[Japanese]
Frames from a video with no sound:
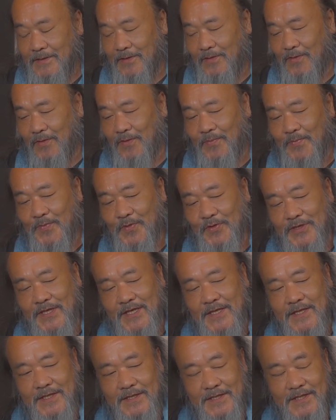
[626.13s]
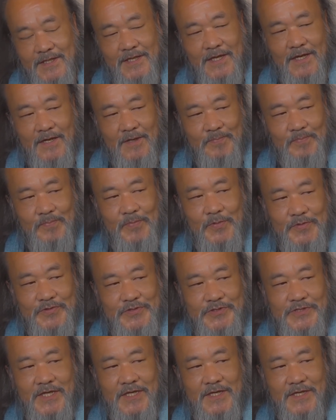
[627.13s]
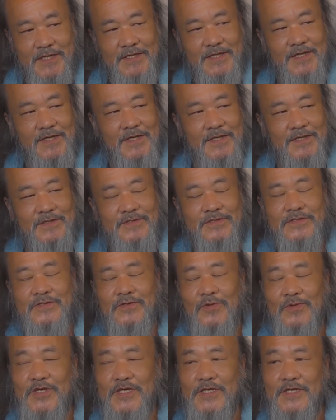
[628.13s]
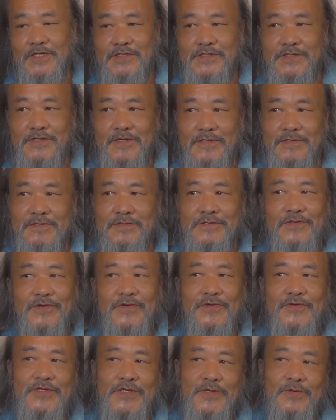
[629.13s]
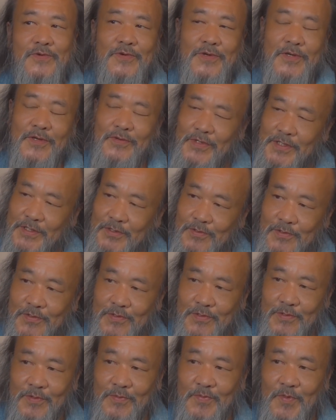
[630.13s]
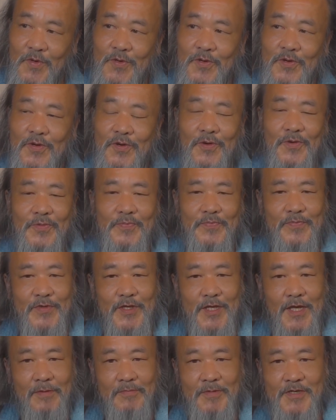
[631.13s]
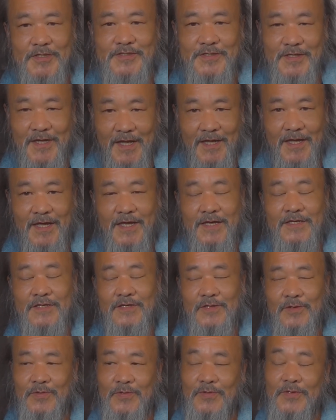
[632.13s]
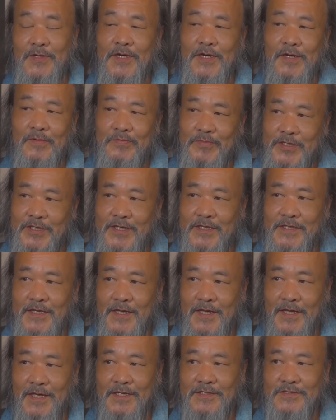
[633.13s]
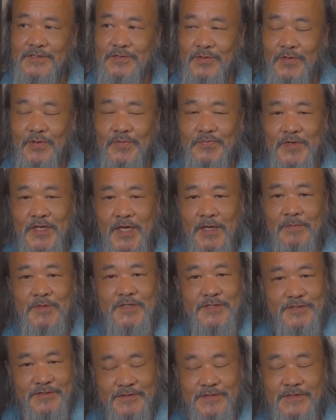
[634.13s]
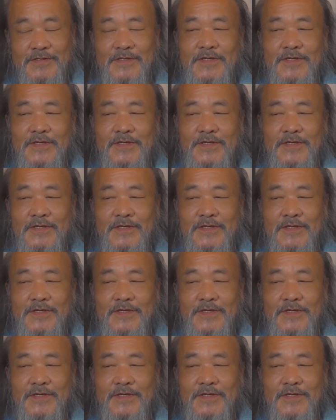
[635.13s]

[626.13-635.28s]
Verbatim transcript: 表だって発表してないだけで動き出してるように俺はどうも見えますね世の中見ててそう見えます